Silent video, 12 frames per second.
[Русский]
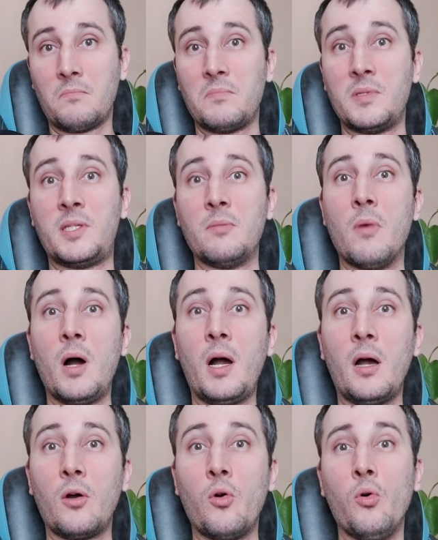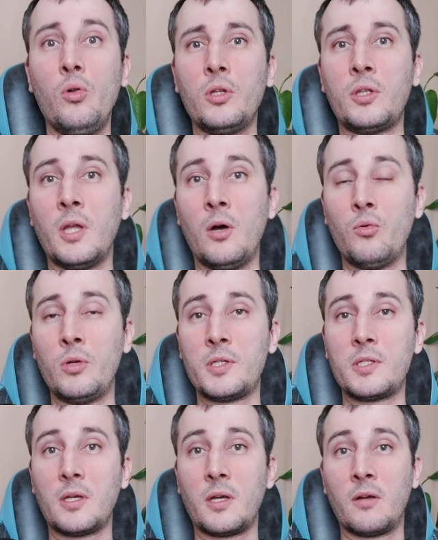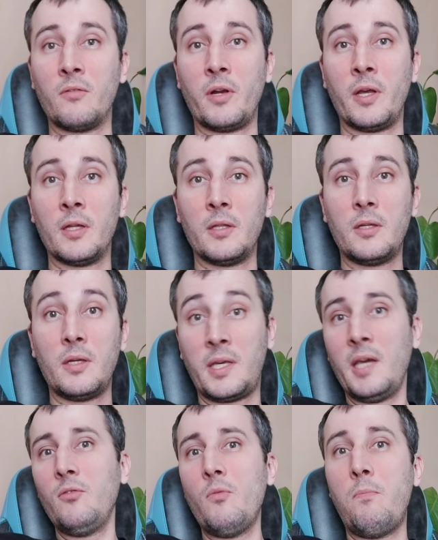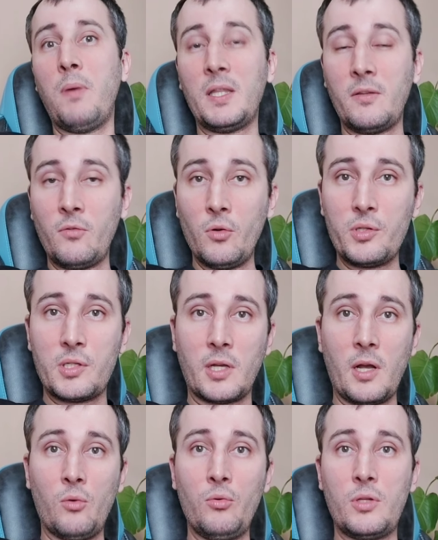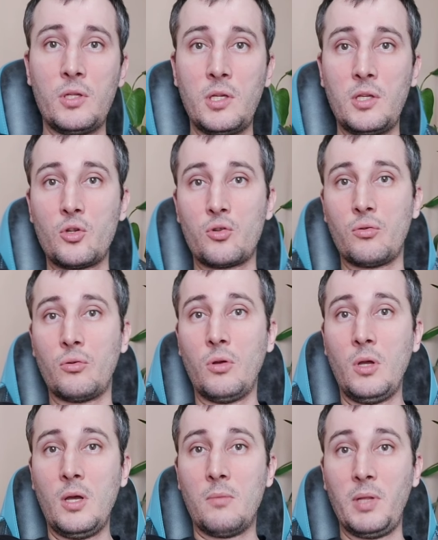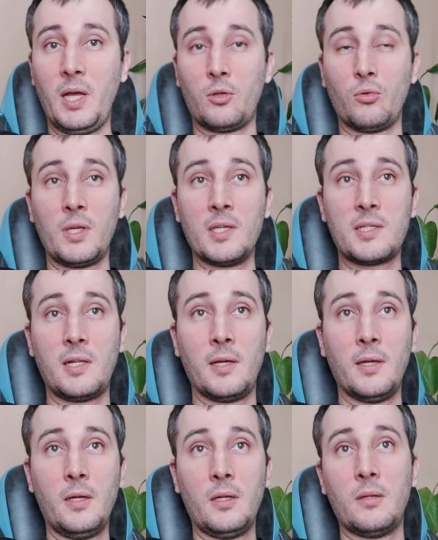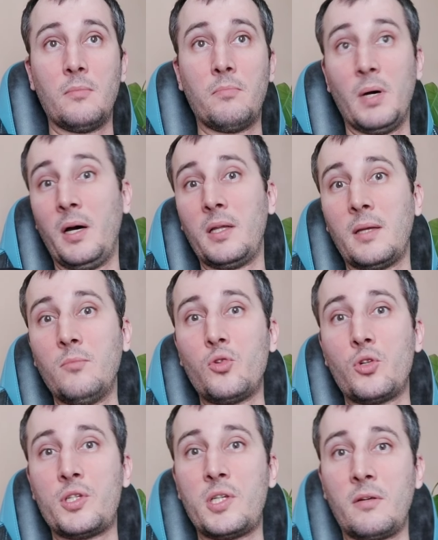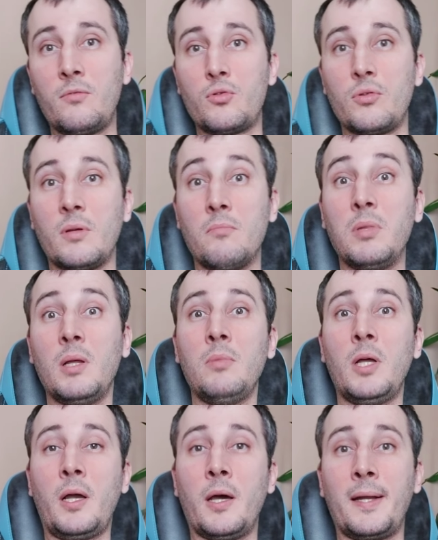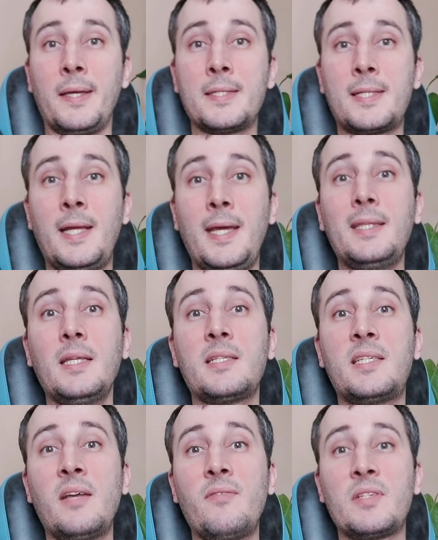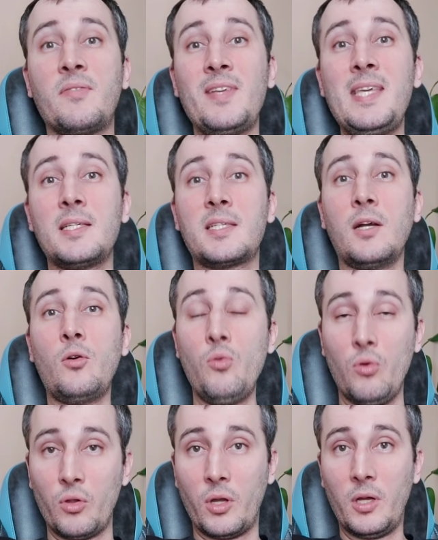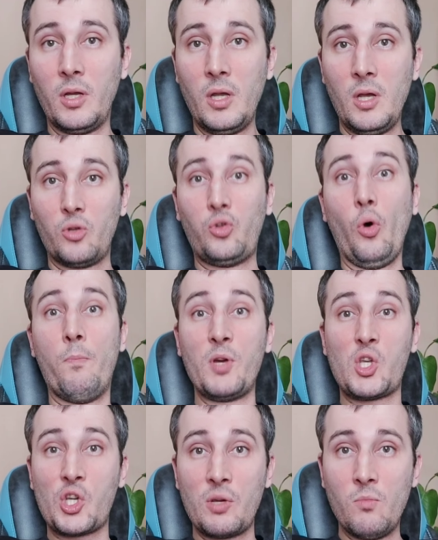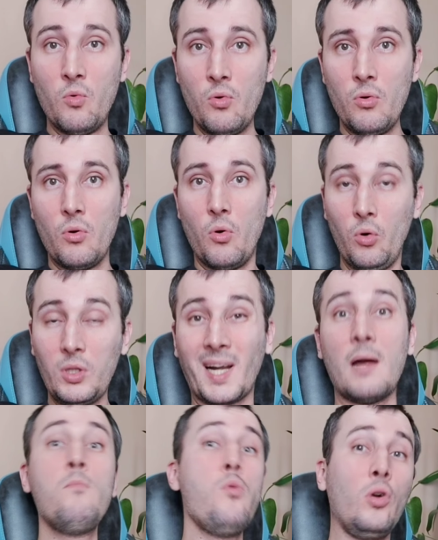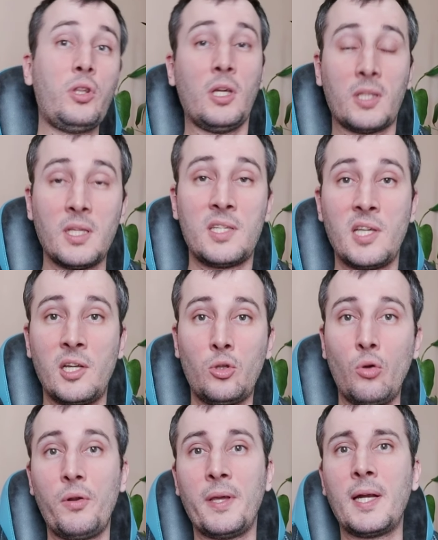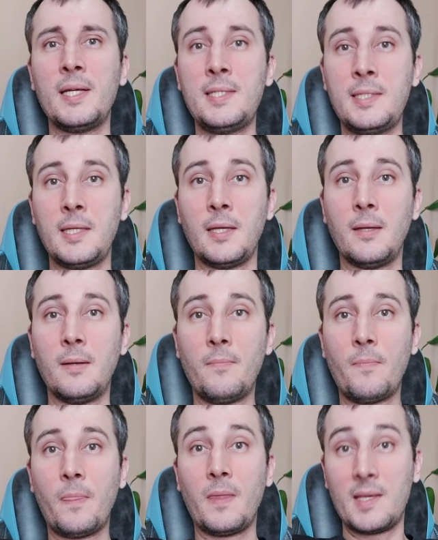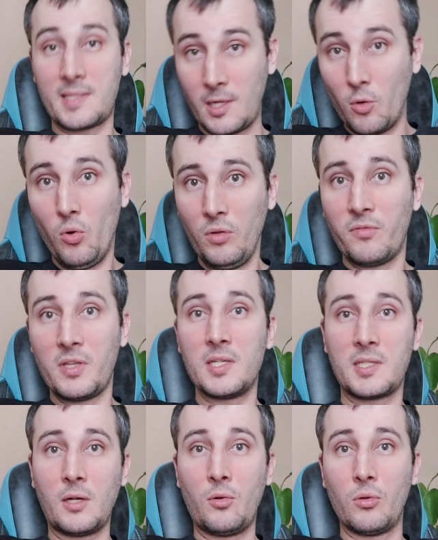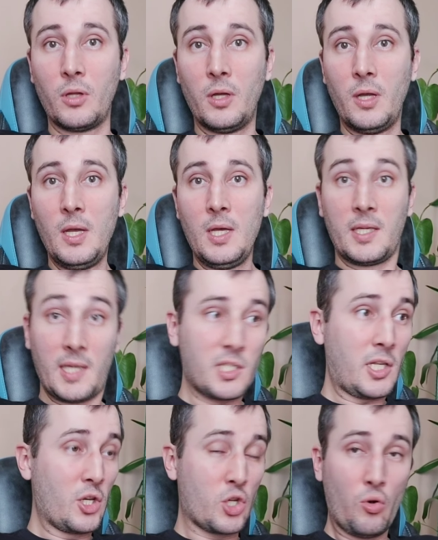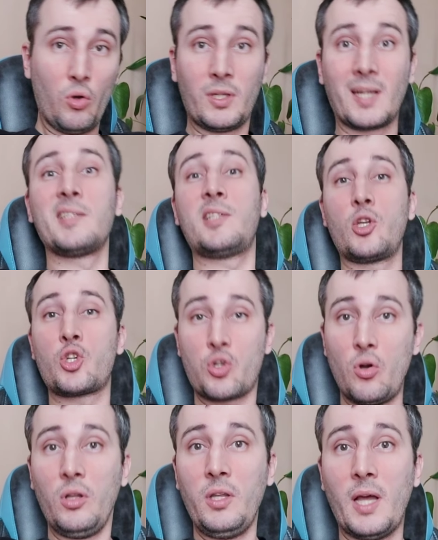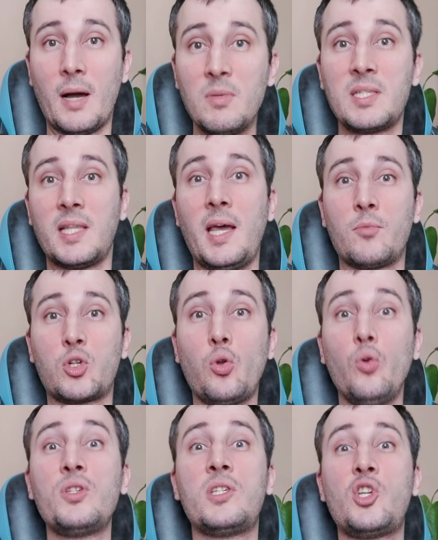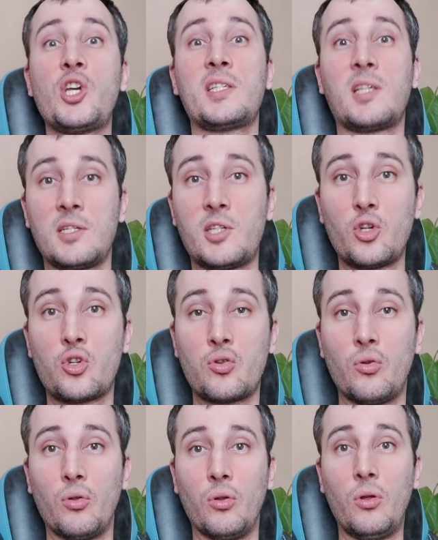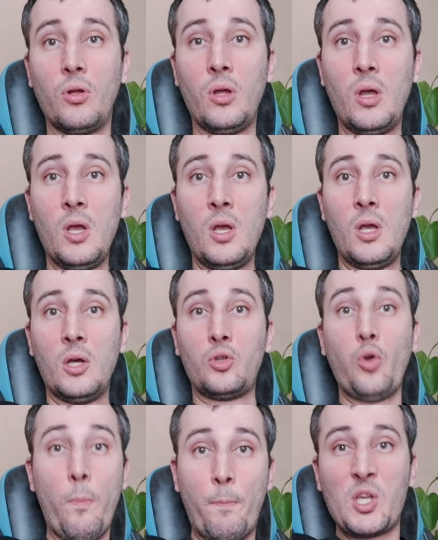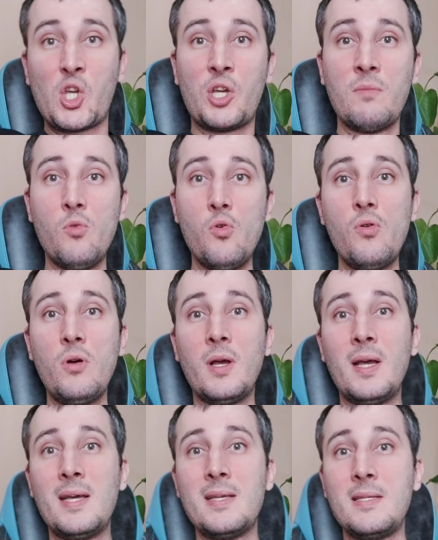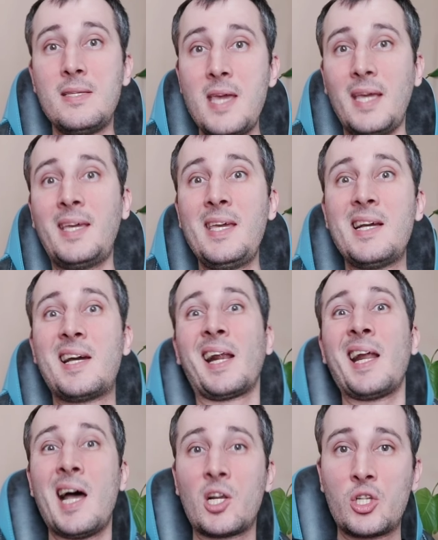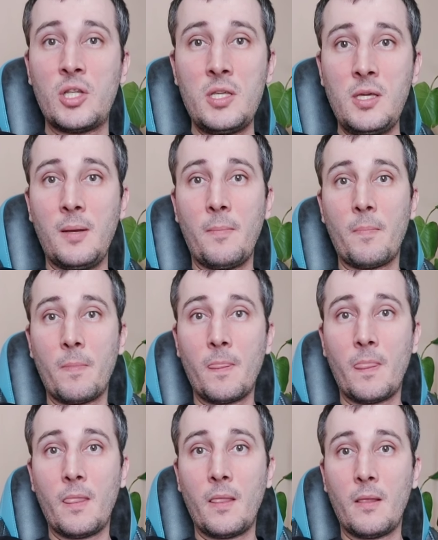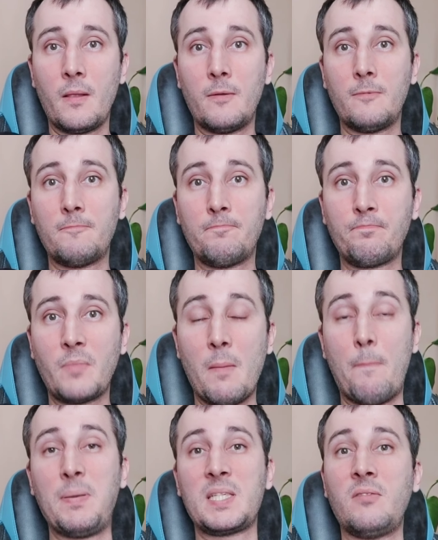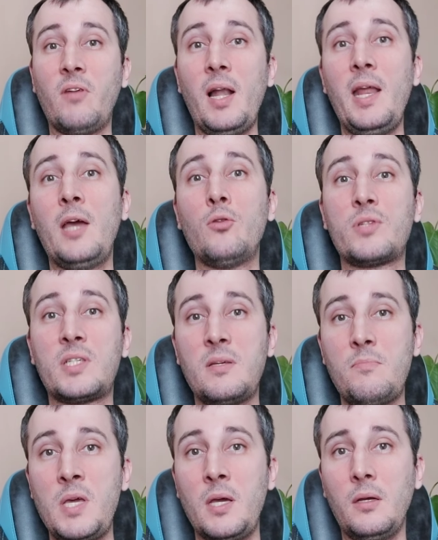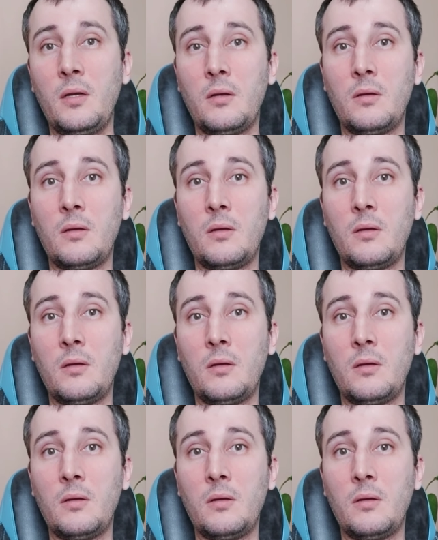зима, холод на улице, как вариант. Я его подвез за какую-то денежную плату, если по тому же сервису там Блаблака. Если этот сервис вне закона, то почему он работает на территории России, если он вне закона? Если же он разрешен, а мы знаем, что он сейчас разрешен, то почему некие граждане позволяют себе